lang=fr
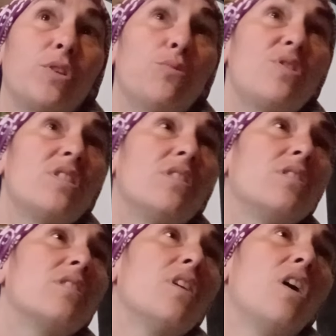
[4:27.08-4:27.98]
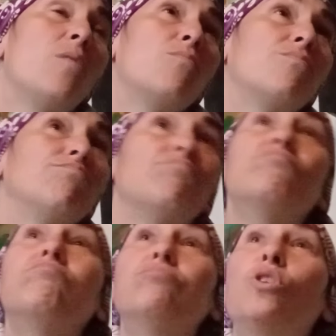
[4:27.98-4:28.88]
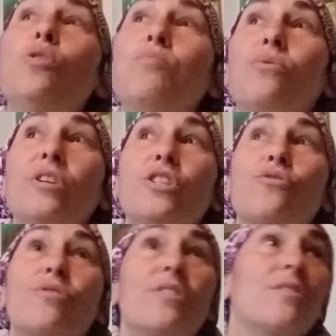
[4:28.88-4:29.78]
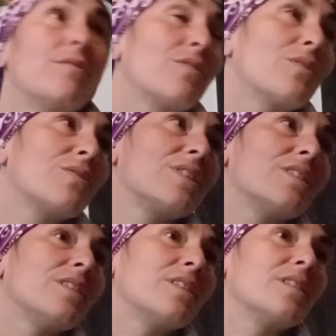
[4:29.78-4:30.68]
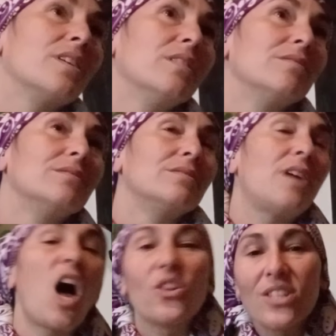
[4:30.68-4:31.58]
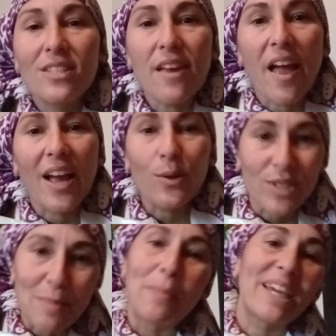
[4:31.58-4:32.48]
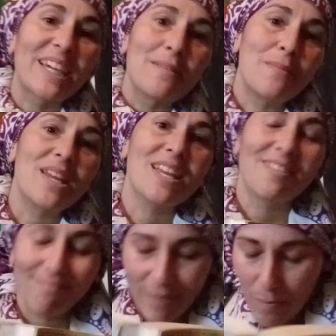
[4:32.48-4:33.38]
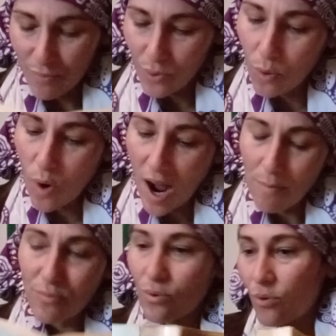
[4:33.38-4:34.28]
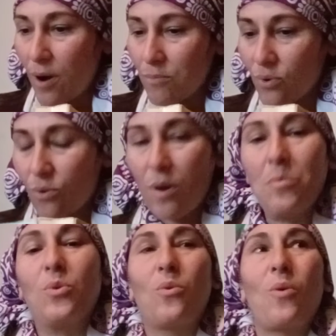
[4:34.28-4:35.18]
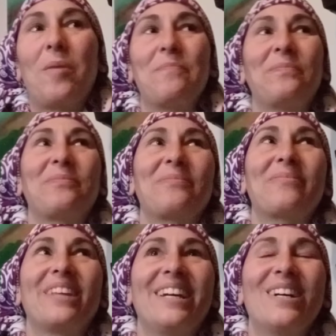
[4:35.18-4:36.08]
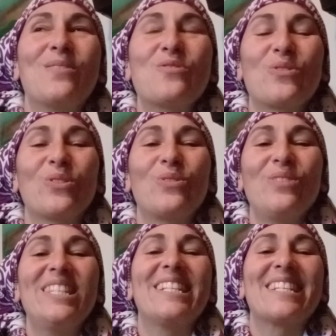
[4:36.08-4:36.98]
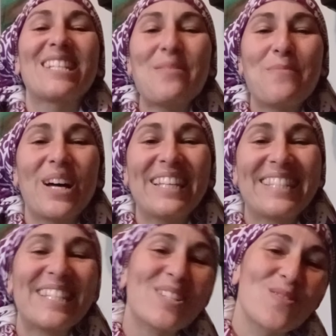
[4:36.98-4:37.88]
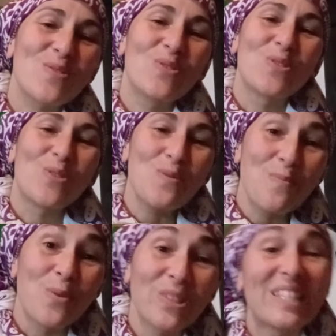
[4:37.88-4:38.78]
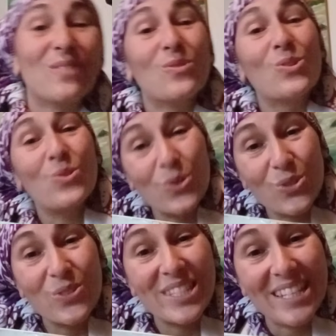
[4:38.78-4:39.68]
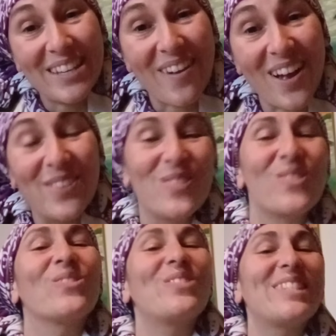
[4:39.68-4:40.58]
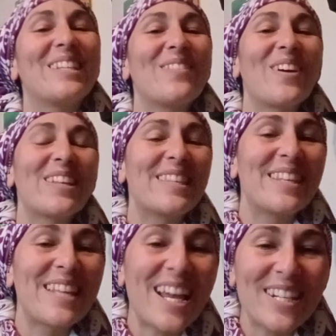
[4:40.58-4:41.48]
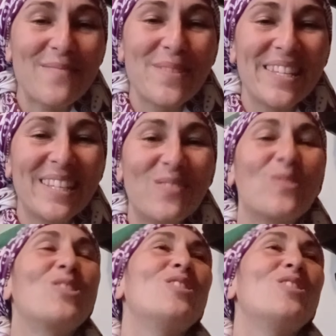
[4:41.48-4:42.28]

que c'est euh, que pour les juifs, que c'est ancien, que c'est périmé. Mais pourquoi, pourquoi, pourquoi, pourquoi Aujourd'hui, c'est Shabbat, c'est jour de repos, c'est le jour du Seigneur. Le jour du Seigneur n'a jamais été le